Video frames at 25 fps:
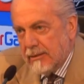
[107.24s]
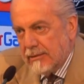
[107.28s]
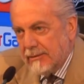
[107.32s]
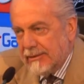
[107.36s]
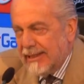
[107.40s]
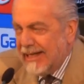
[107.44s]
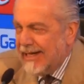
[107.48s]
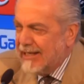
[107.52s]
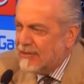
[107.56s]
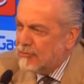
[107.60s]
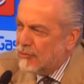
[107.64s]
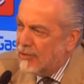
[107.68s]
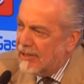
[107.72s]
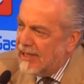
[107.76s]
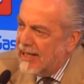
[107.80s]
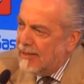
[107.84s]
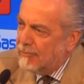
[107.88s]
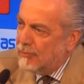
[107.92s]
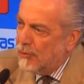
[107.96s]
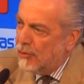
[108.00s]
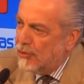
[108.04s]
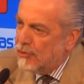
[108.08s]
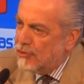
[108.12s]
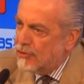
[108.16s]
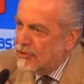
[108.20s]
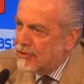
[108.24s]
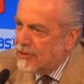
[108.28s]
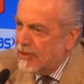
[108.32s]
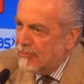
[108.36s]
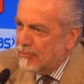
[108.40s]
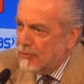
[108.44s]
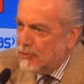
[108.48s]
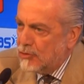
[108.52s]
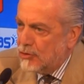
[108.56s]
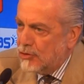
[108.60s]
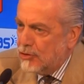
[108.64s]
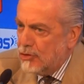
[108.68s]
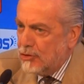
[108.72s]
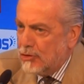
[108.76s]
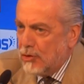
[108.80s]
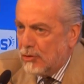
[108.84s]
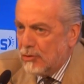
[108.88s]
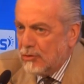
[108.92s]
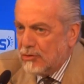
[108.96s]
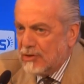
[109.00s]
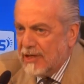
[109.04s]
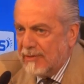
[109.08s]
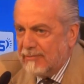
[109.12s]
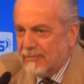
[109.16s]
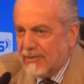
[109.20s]
Del resto a Napoli ci sono
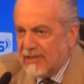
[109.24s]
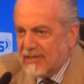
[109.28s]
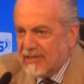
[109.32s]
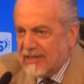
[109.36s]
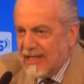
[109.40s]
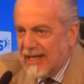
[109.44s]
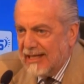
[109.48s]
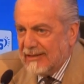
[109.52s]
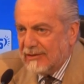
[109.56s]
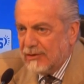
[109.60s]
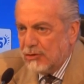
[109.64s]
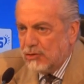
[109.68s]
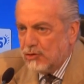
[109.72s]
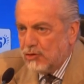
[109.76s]
sempre stati